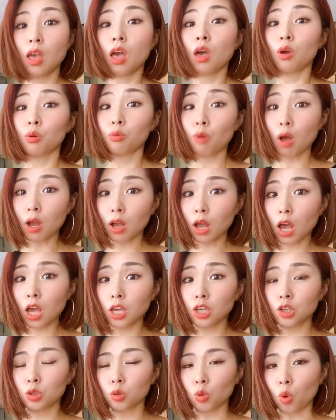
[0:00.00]
若い
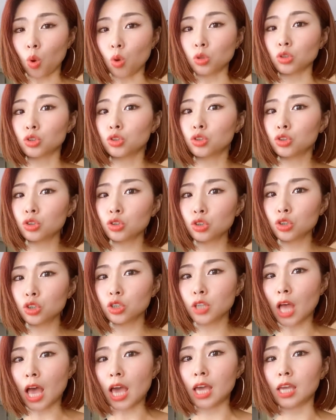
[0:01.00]
人10
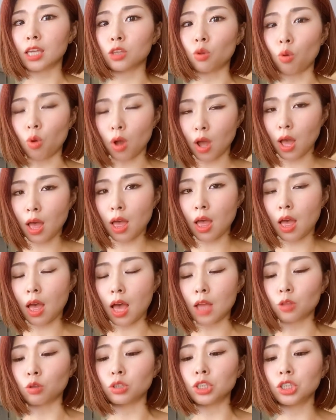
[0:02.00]
代とかあ
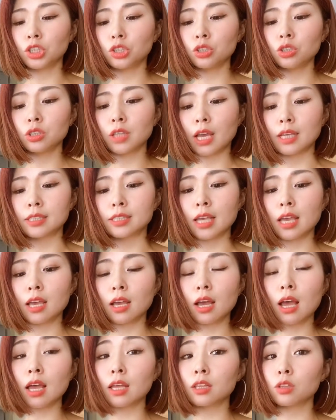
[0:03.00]
と20代前
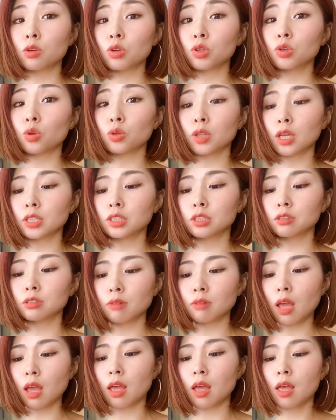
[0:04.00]
半の人たち
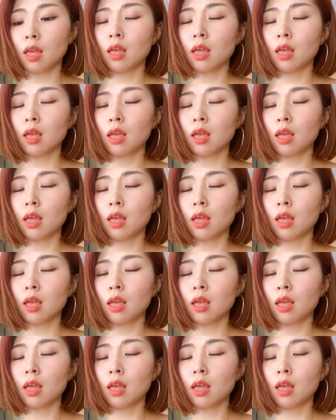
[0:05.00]
は